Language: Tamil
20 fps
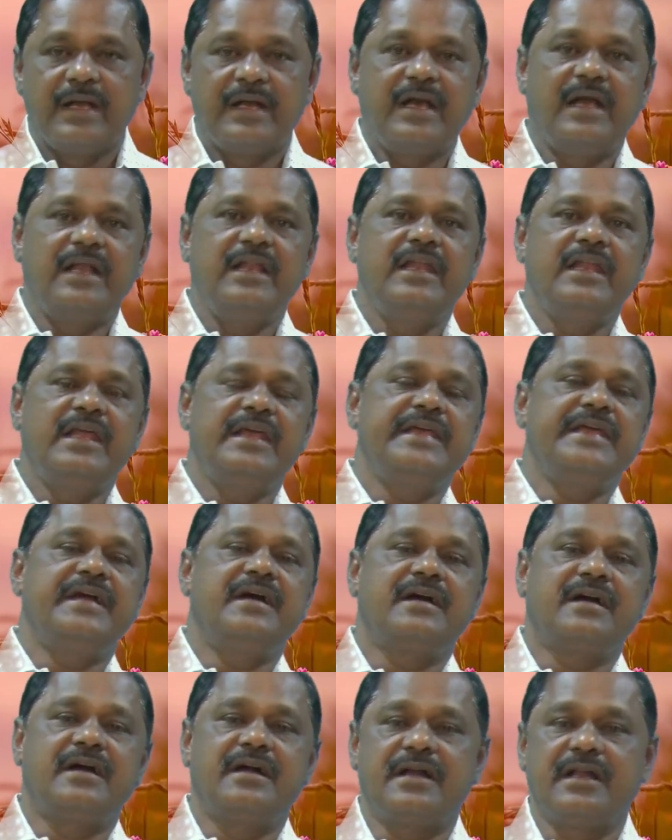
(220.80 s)
கலிலேயா
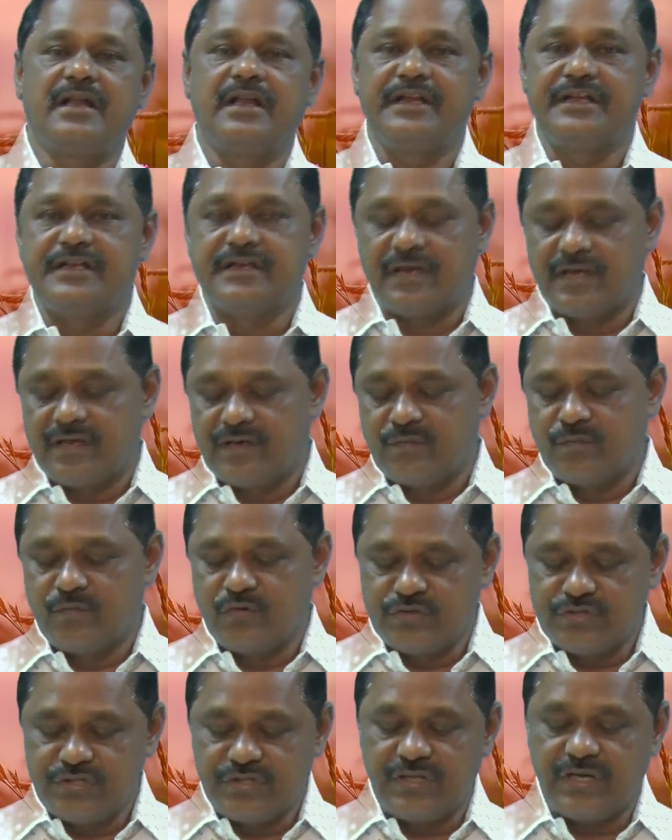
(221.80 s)
கடல் என்றாலும்
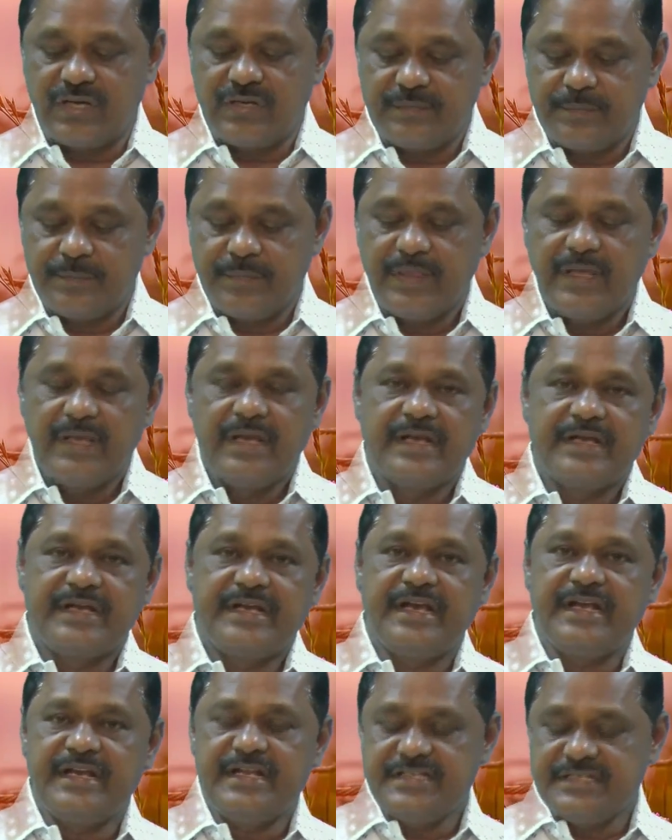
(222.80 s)
ஒன்றுதான்
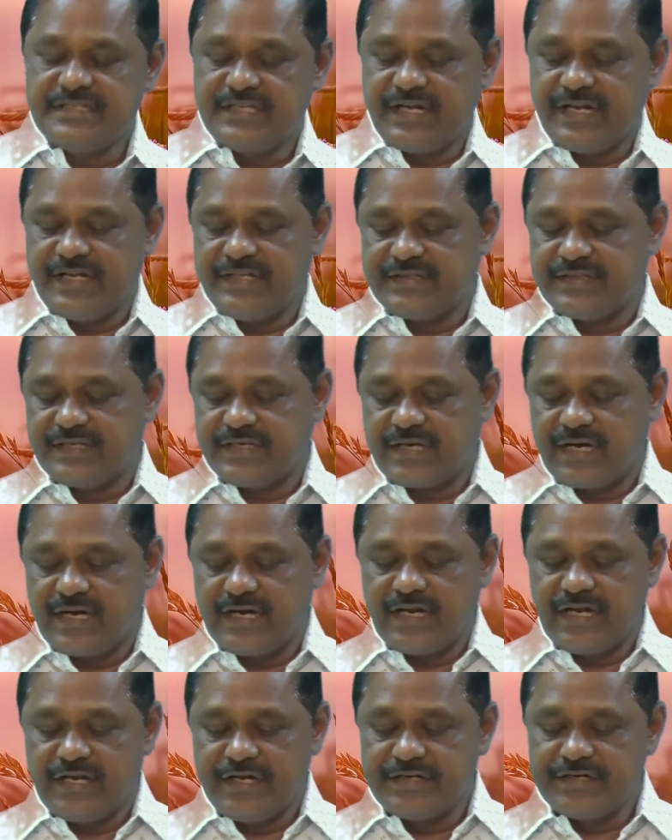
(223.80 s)
கெனசரேத்து
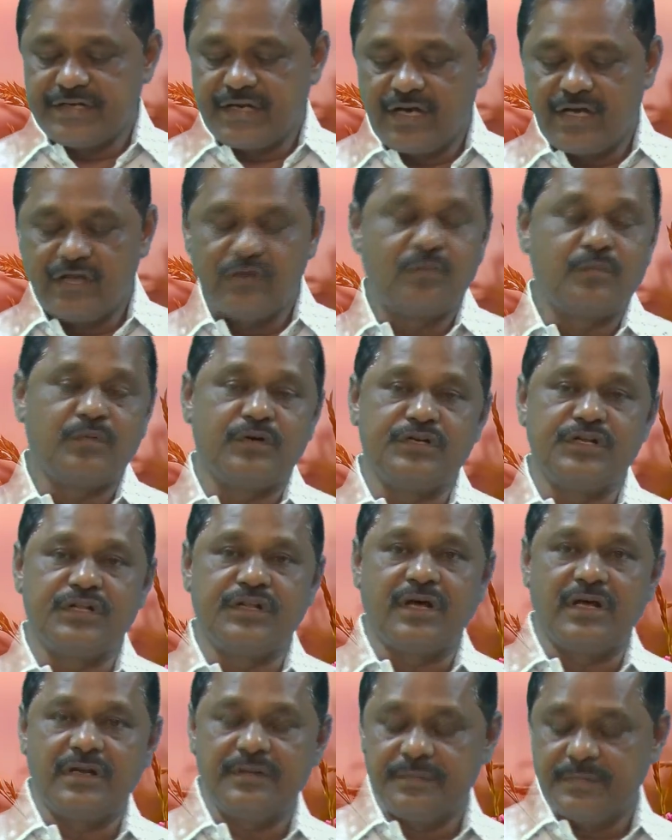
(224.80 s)
கடல் என்றாலும்
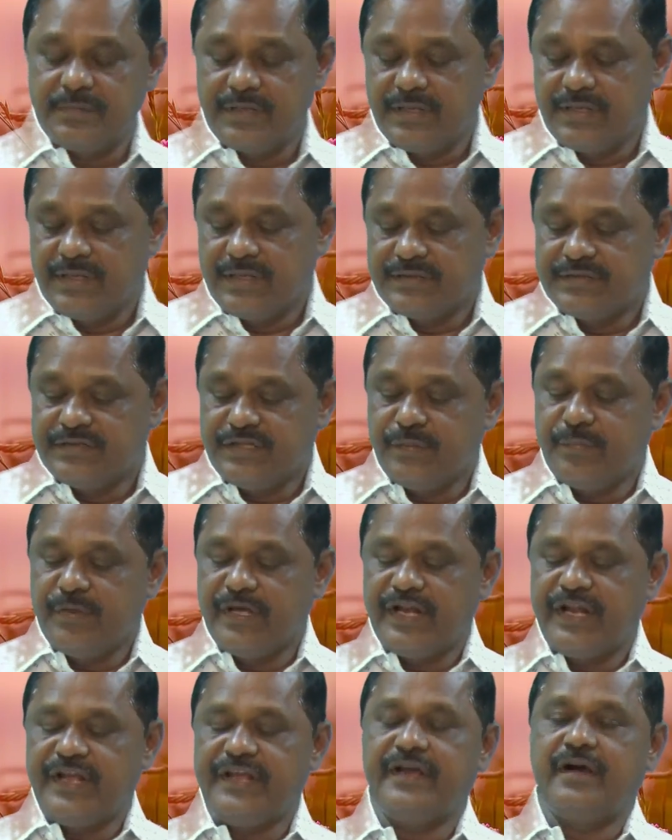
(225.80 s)
ஒன்றுதான்
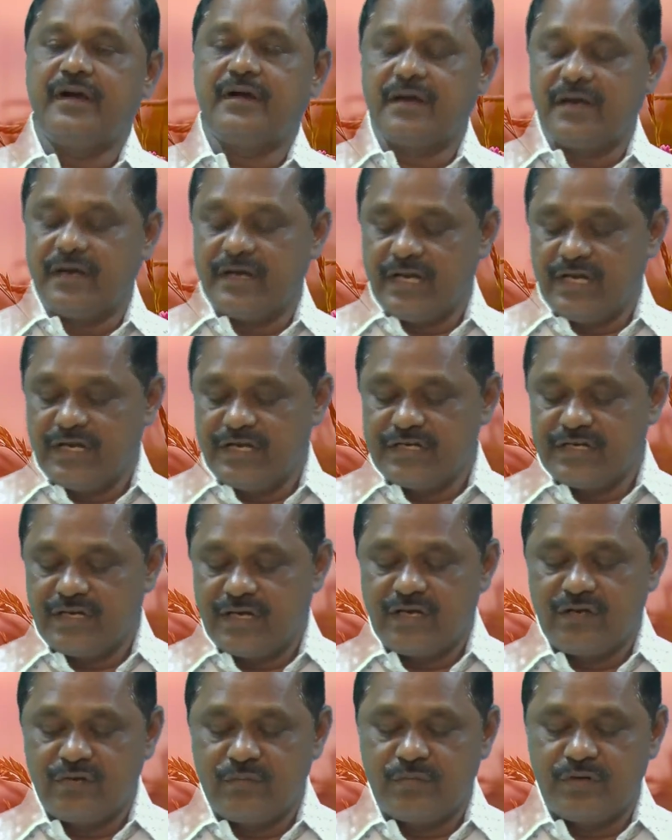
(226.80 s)
திபெரேயா கடல்
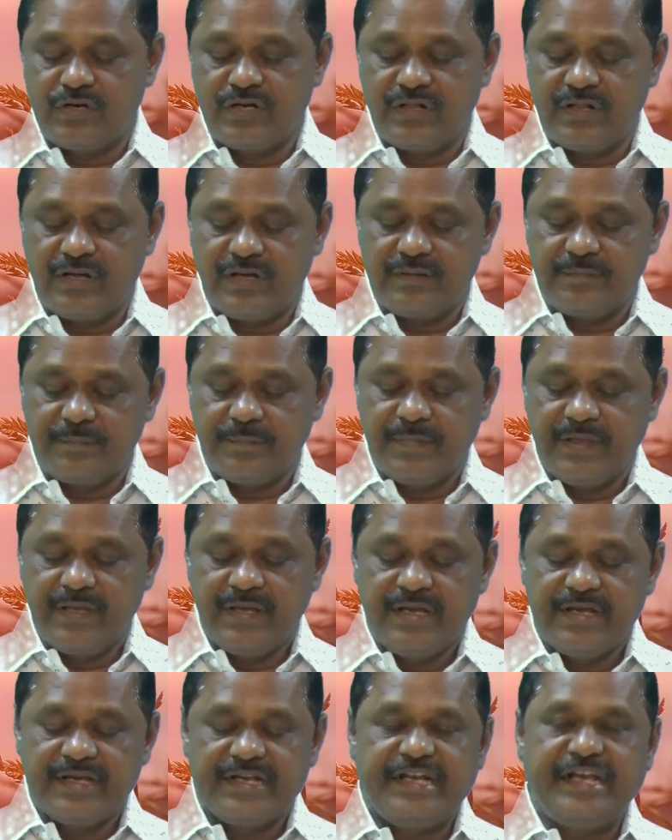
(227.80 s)
என்றாலும் ஒன்றுதான்
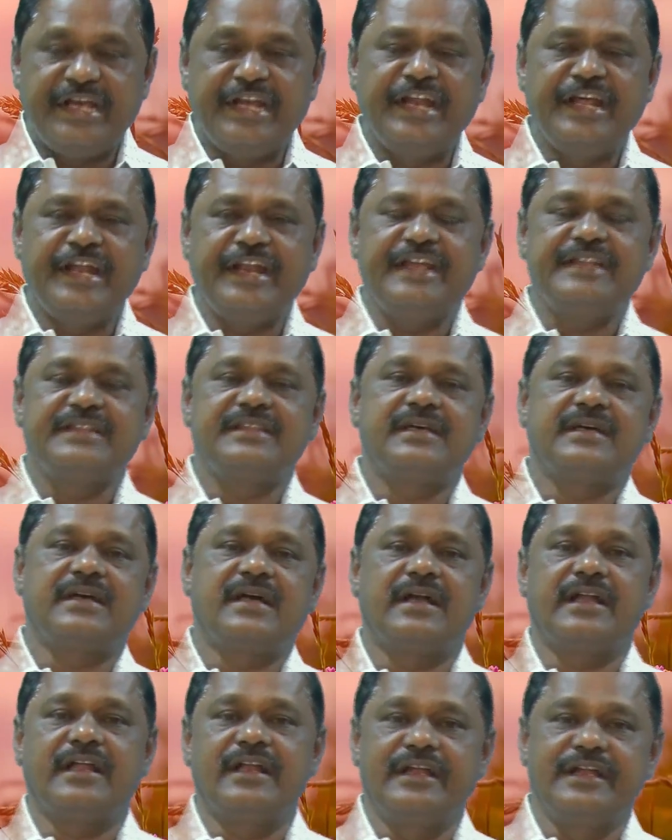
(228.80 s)
கிணரேத்து
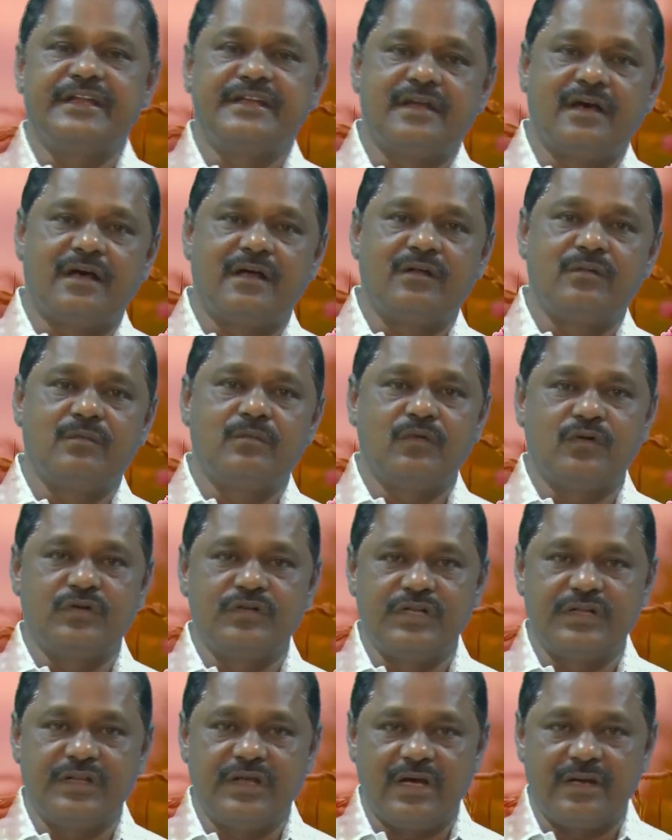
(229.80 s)
கடல் என்றாலும்
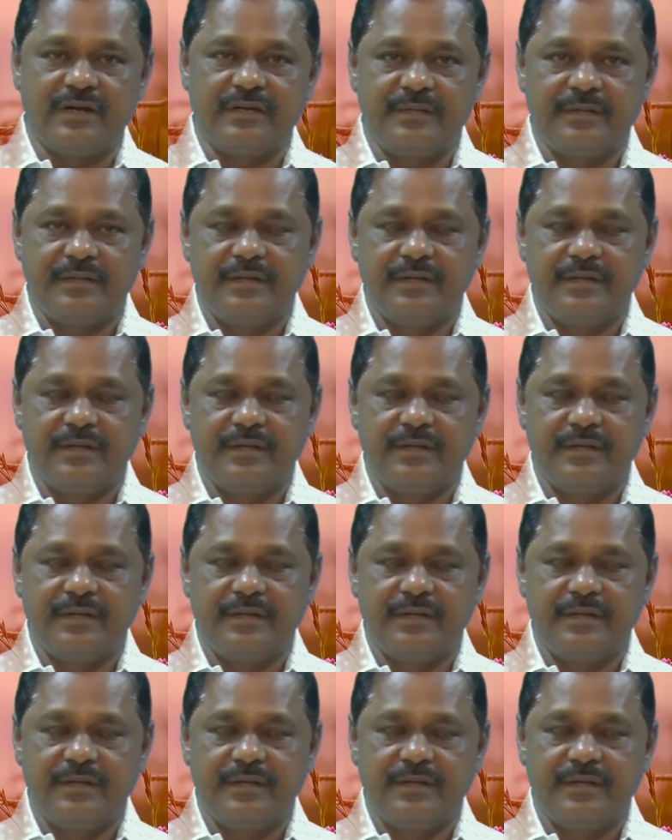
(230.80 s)
ஒன்றுதான்